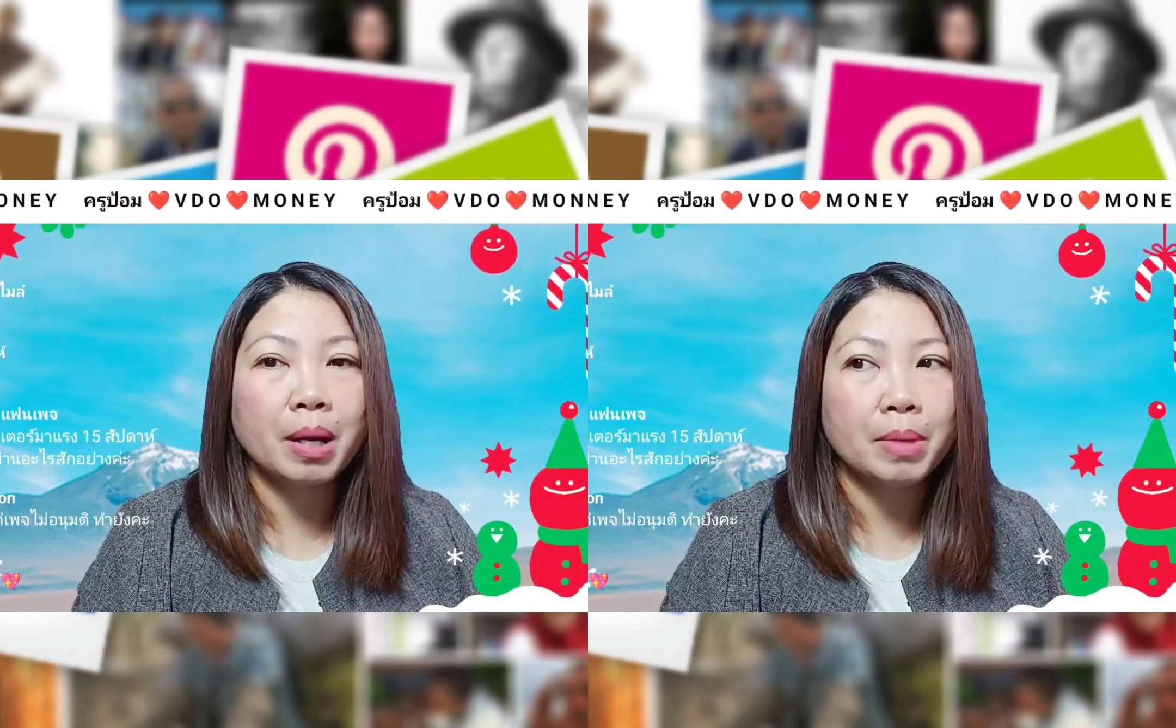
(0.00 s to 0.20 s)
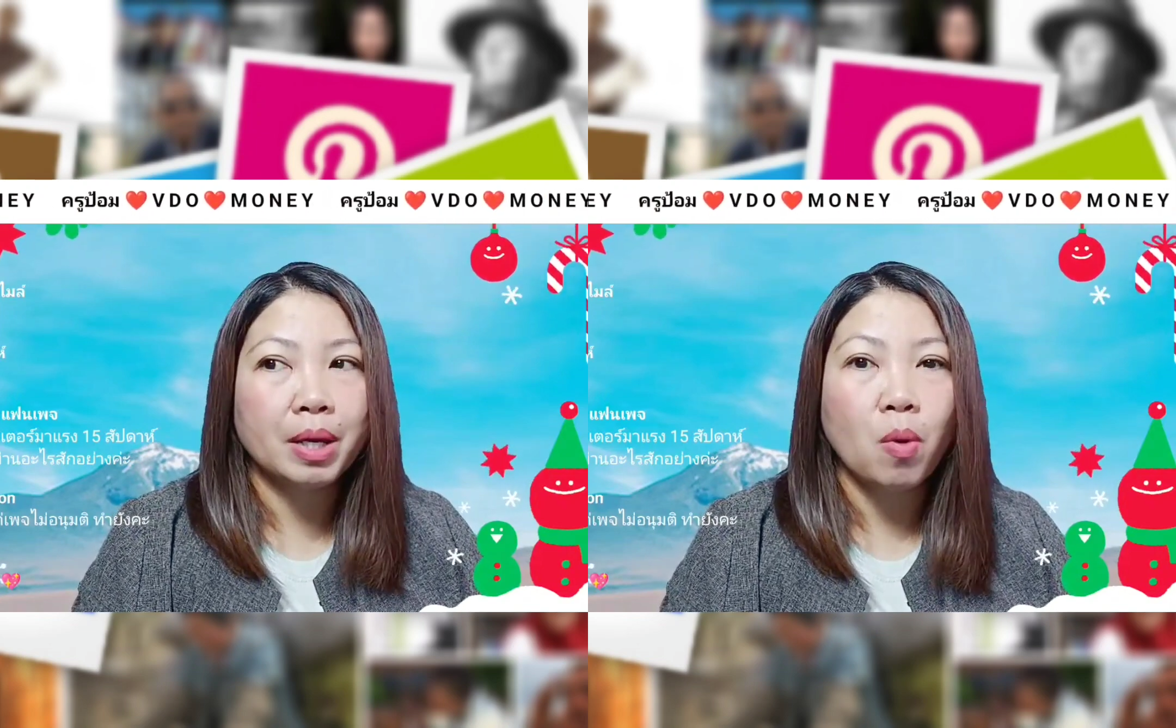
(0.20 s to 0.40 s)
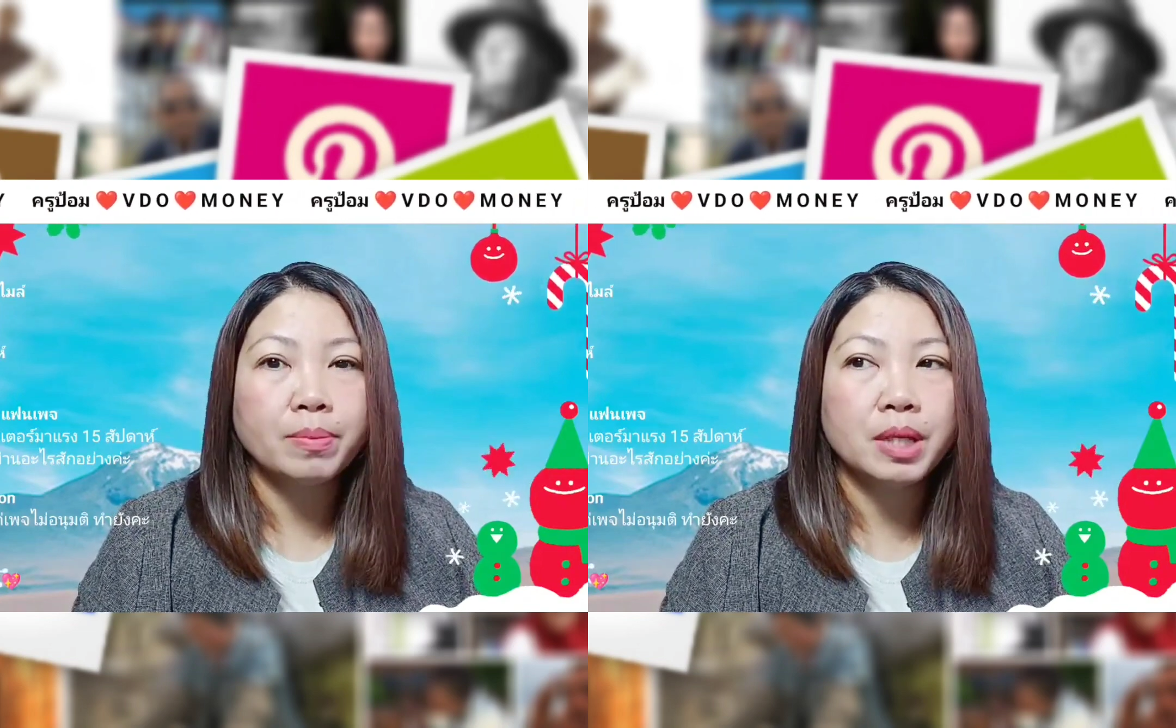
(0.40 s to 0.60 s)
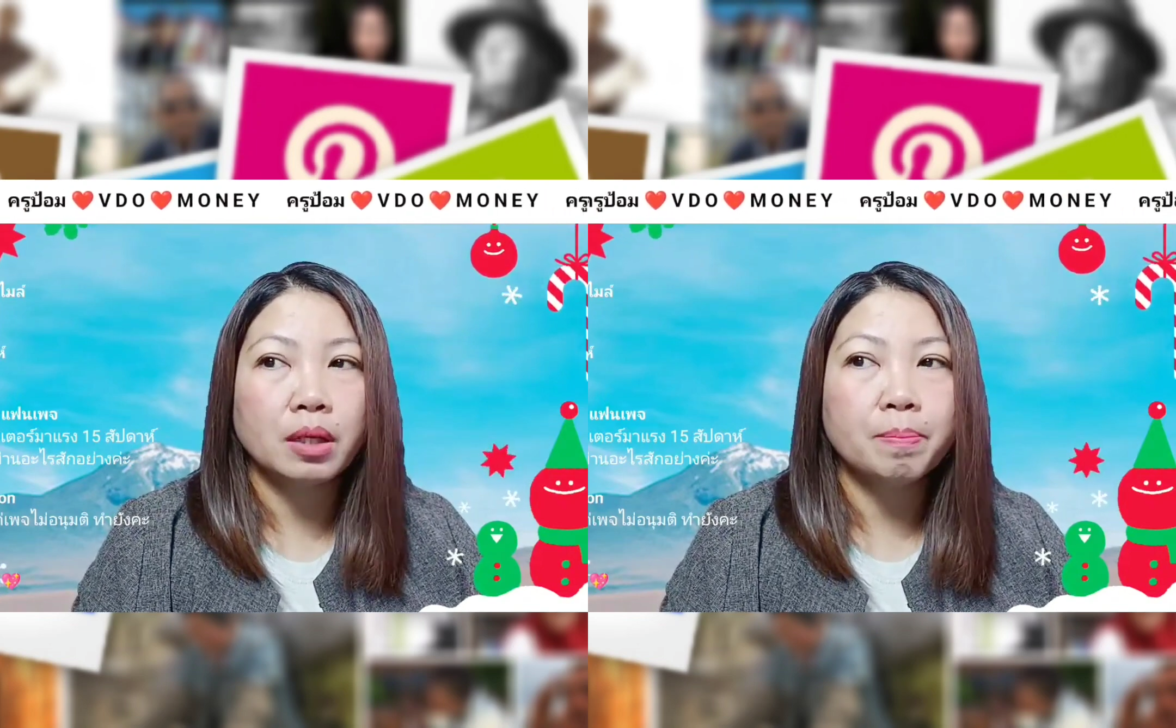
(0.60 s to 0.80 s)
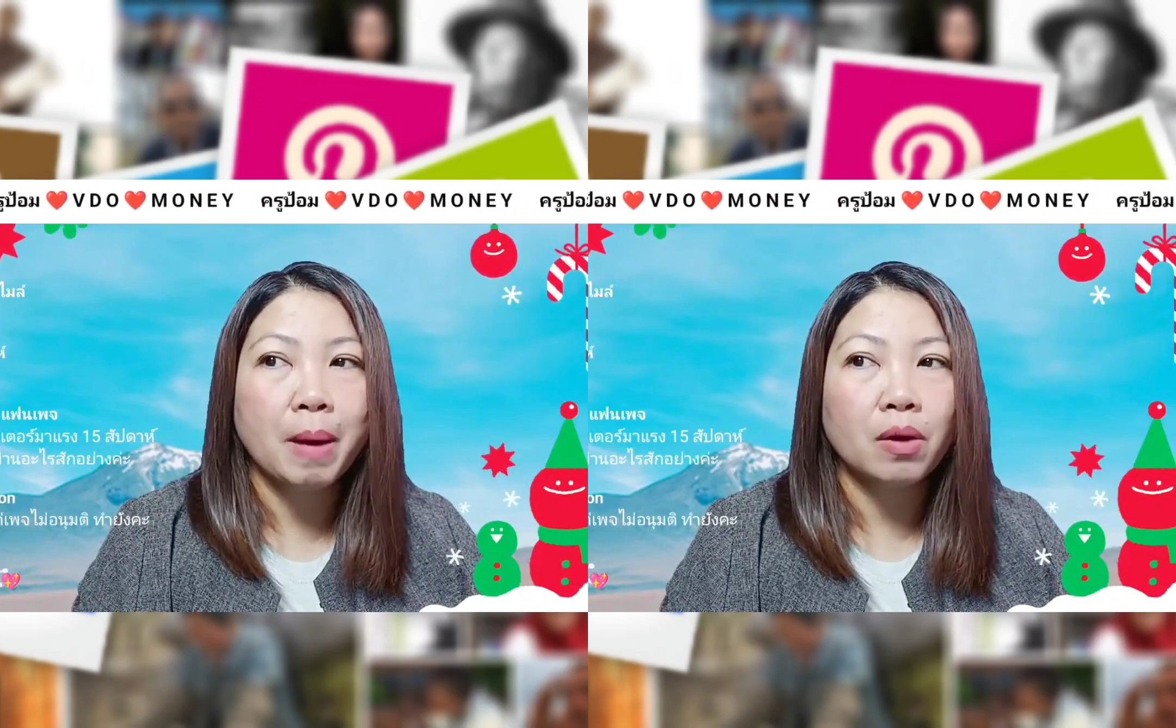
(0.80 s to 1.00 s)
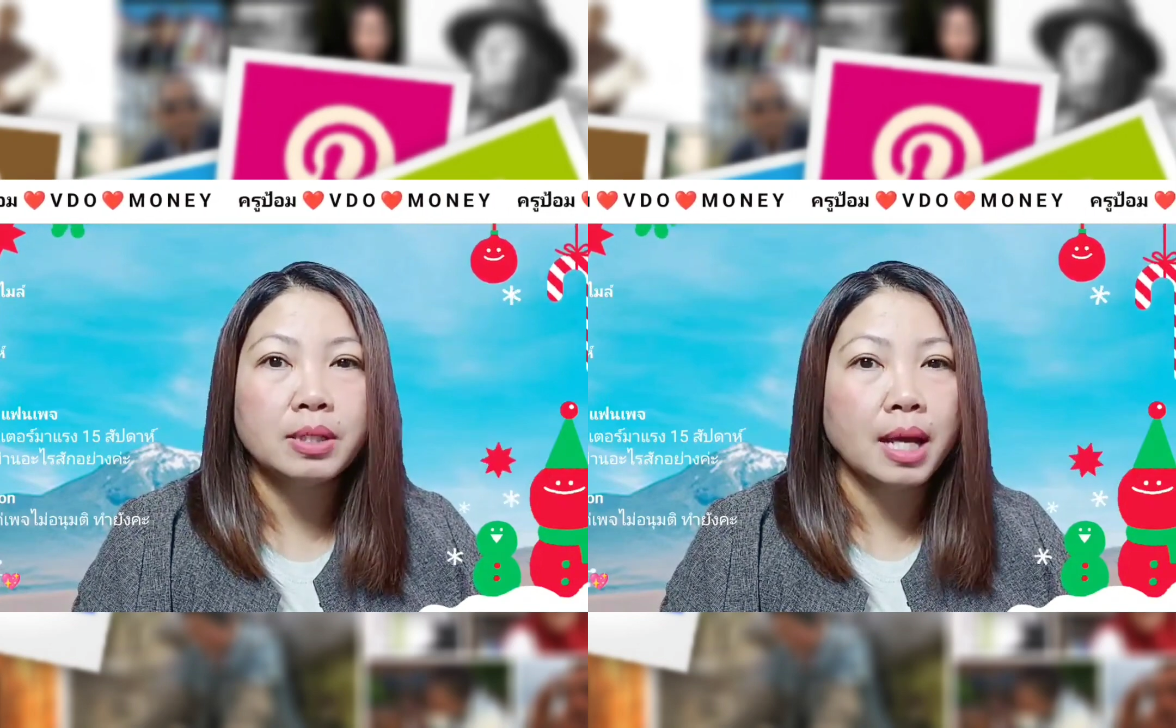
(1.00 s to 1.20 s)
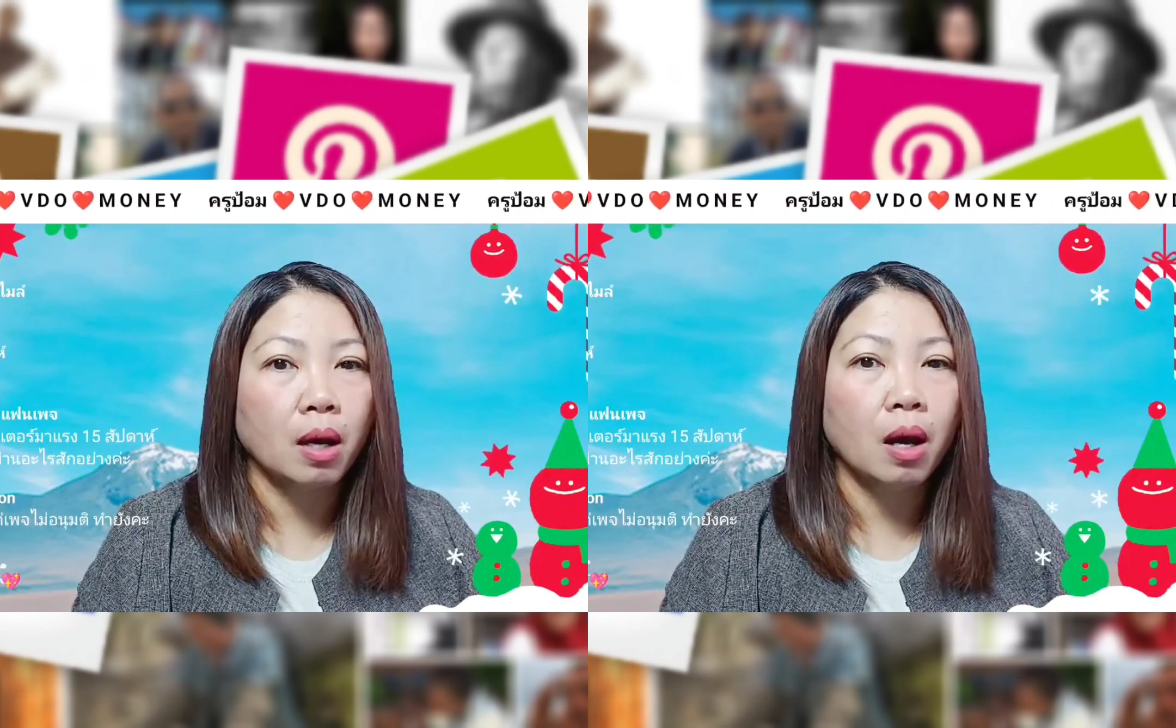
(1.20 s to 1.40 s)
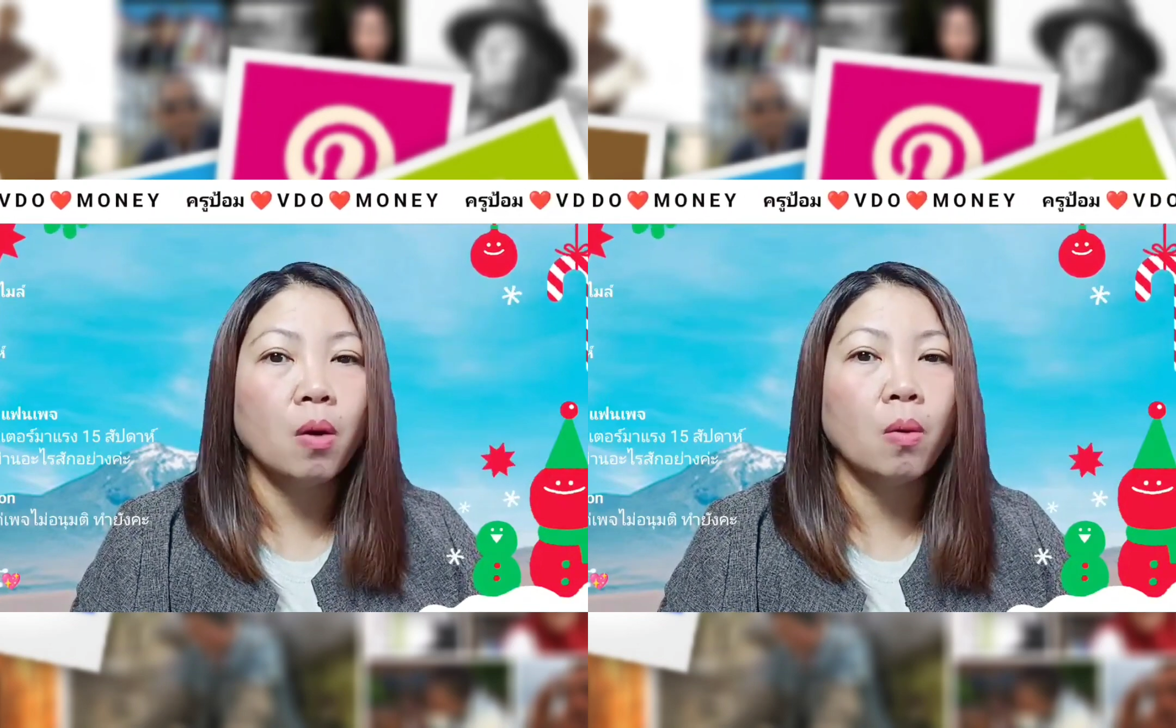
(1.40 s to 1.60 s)
มันมีความเสี่ยงหรือเปล่า ถ้าเสี่
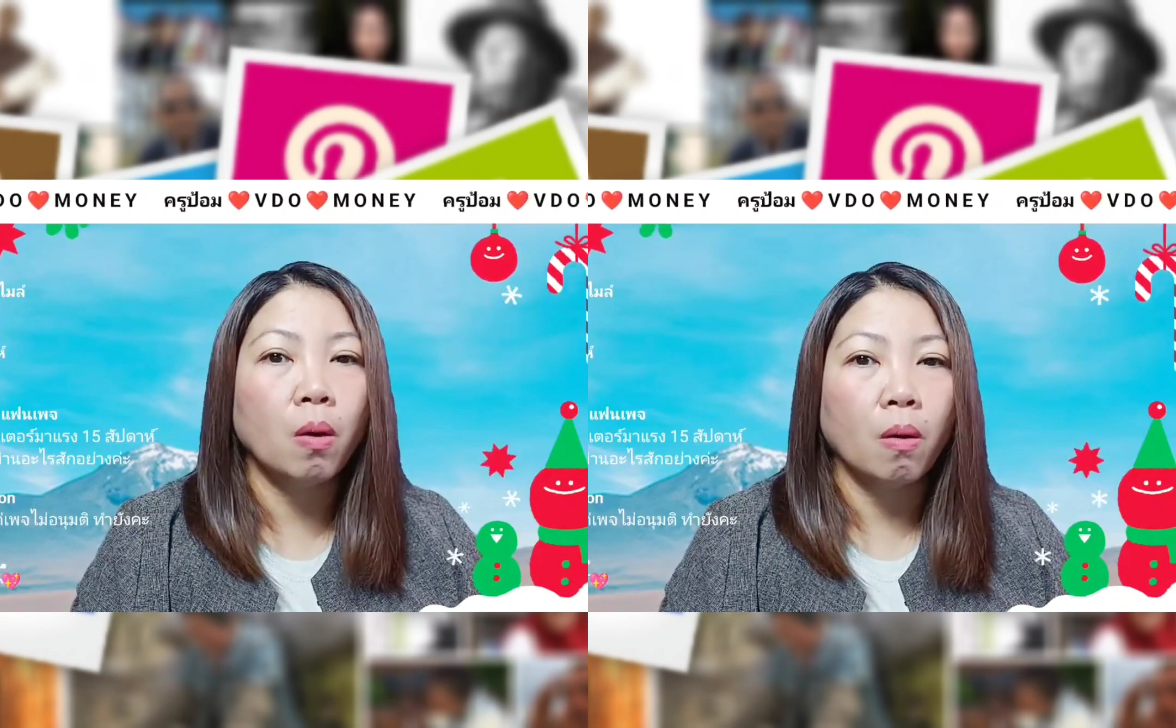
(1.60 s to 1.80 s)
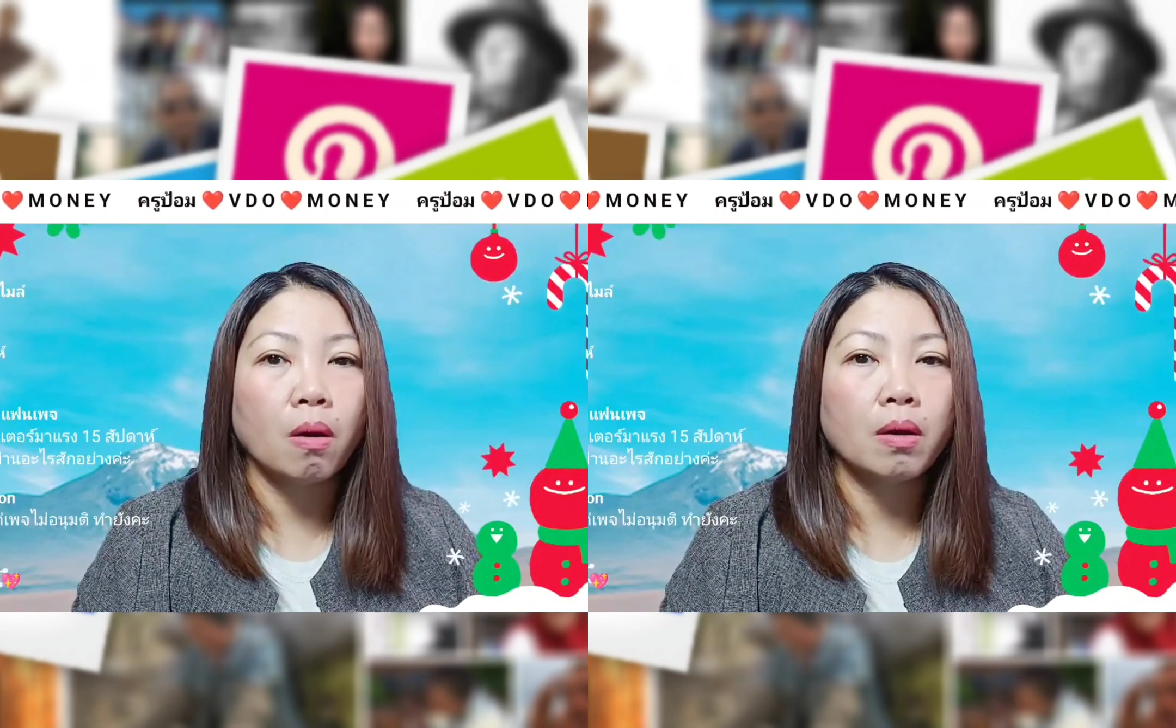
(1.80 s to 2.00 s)
ยงก็เอาออก